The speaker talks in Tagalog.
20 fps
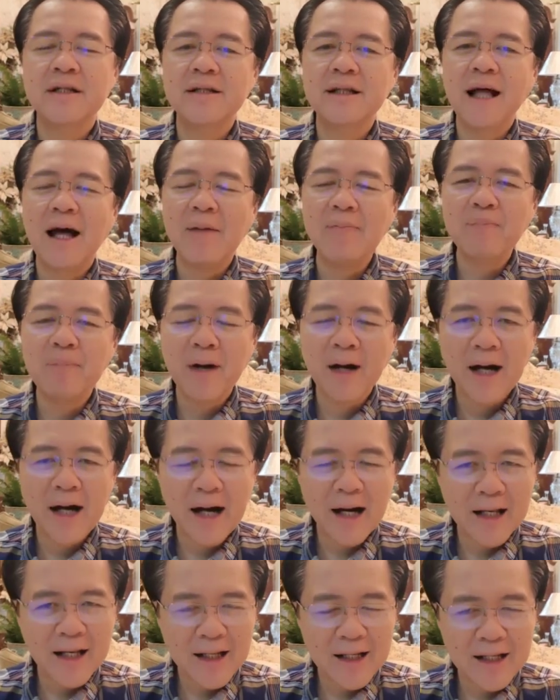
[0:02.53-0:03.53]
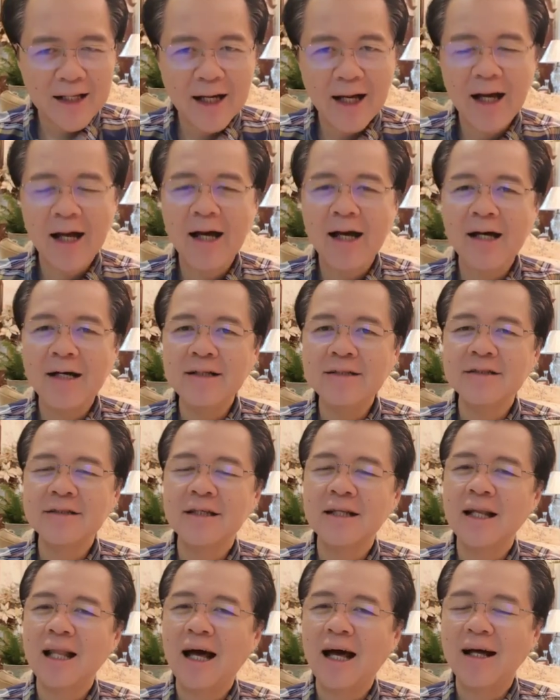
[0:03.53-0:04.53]
napakahalaga
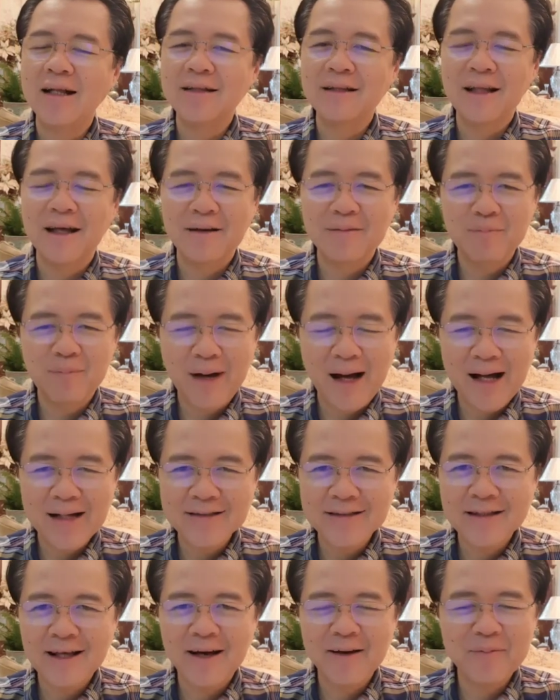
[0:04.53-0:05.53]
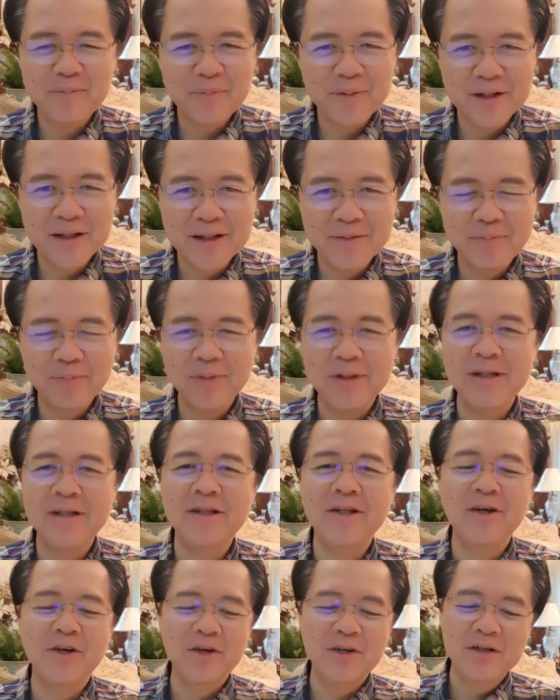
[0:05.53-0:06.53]
sa lahat ng masang
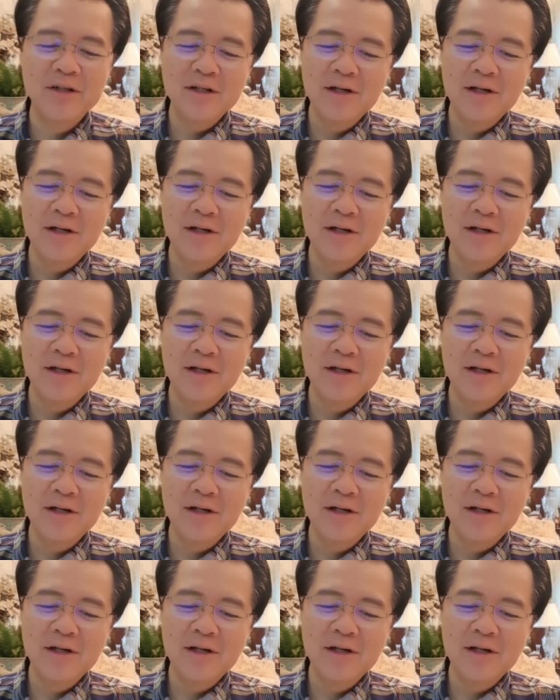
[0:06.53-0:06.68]
Pilipino.